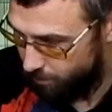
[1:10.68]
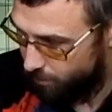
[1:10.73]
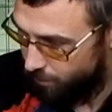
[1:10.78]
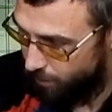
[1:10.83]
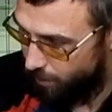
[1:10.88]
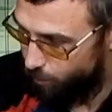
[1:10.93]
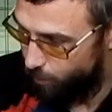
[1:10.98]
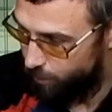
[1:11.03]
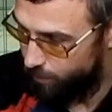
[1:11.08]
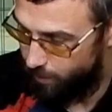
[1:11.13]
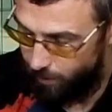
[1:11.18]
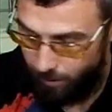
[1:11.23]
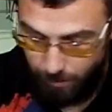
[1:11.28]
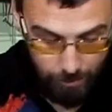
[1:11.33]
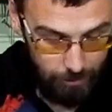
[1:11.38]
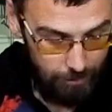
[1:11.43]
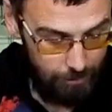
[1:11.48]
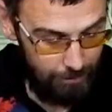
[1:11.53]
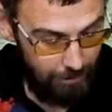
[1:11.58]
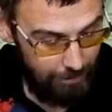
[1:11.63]

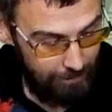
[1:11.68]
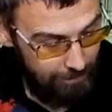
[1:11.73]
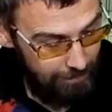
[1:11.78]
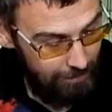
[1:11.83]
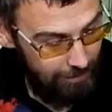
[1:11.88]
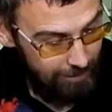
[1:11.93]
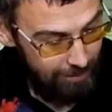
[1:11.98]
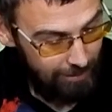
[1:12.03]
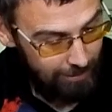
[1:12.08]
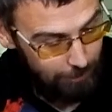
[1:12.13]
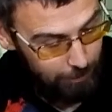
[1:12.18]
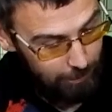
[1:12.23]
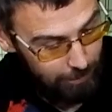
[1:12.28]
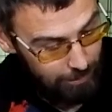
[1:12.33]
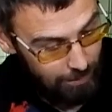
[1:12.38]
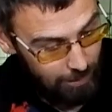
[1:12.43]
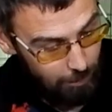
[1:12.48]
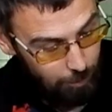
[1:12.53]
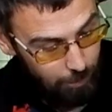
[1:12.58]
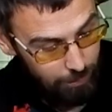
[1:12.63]
написано. А здесь
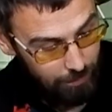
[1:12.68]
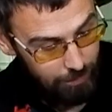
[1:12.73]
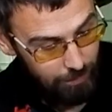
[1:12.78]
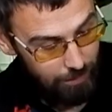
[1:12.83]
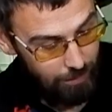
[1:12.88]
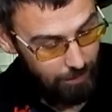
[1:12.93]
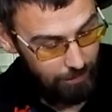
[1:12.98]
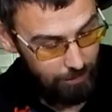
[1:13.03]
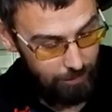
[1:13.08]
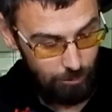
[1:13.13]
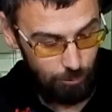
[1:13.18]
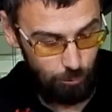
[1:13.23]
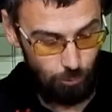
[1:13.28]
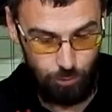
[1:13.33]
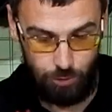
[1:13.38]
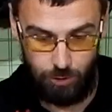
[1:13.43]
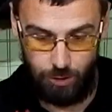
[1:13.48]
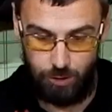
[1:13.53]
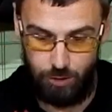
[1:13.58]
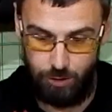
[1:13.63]
написано
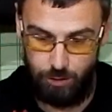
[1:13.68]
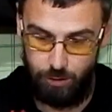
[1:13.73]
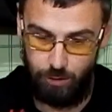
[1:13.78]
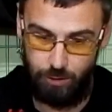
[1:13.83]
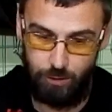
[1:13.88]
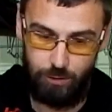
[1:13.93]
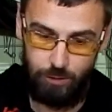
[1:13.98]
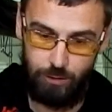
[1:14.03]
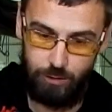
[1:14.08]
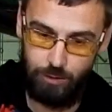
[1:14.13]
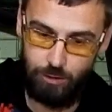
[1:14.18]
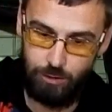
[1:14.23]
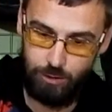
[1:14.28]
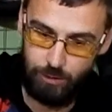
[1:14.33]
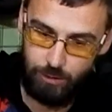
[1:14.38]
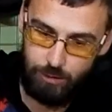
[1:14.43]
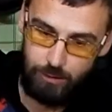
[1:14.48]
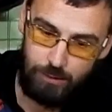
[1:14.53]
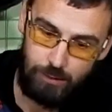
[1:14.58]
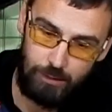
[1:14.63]

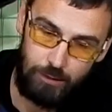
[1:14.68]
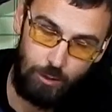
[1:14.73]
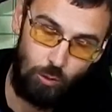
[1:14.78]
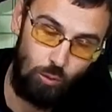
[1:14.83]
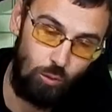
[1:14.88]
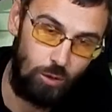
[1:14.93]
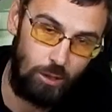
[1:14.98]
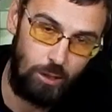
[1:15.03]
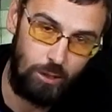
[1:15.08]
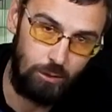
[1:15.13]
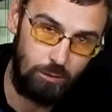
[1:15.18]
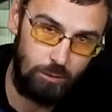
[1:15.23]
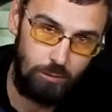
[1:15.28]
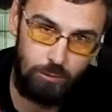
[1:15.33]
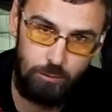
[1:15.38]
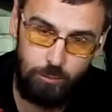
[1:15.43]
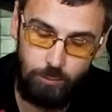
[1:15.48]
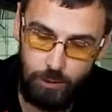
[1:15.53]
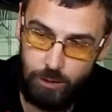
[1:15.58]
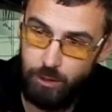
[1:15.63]
PT1.4000. Это Урал.
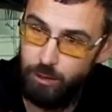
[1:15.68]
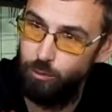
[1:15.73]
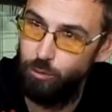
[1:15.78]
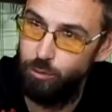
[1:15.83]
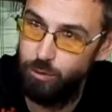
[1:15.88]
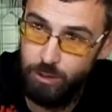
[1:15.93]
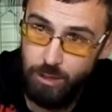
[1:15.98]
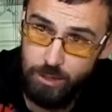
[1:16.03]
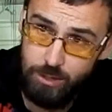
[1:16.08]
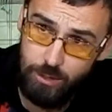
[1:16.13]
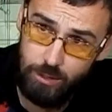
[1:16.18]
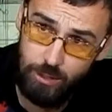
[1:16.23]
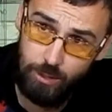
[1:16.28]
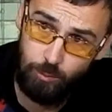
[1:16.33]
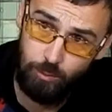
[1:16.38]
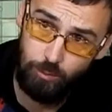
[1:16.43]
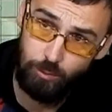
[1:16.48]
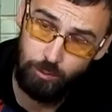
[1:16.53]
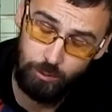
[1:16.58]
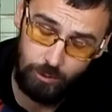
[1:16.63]
Патриот, да, серия,
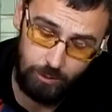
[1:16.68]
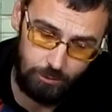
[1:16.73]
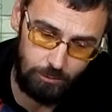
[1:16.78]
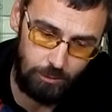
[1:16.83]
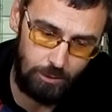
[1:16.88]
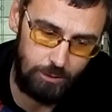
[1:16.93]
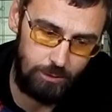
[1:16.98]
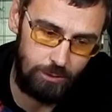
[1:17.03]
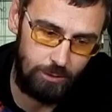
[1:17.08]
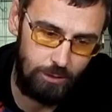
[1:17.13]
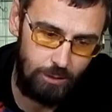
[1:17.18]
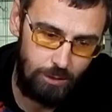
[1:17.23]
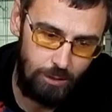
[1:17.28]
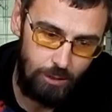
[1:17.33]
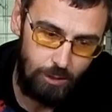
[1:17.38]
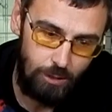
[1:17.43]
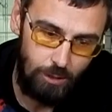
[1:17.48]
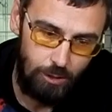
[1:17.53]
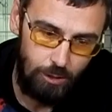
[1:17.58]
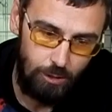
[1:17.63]
по-моему, называется?
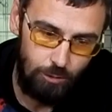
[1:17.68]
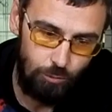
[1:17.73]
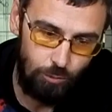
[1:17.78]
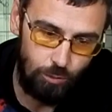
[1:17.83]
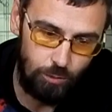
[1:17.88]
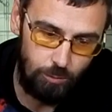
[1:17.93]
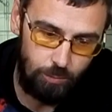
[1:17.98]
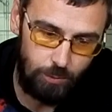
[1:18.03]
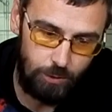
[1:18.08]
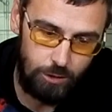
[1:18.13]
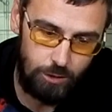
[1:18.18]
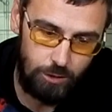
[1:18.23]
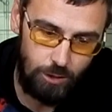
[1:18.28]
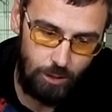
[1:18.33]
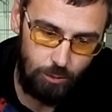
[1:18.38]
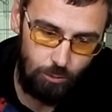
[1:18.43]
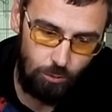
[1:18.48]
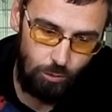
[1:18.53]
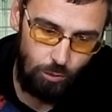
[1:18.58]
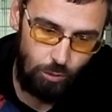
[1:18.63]
Вот,
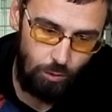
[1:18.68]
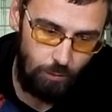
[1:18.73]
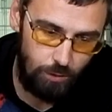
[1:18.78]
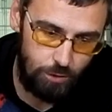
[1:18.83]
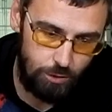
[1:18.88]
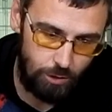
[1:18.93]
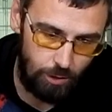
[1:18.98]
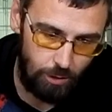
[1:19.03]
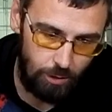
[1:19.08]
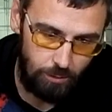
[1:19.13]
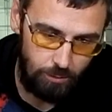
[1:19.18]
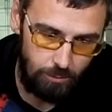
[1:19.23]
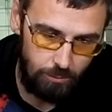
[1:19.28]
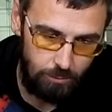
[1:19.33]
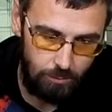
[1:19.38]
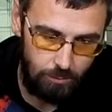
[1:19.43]
пришла нулевочка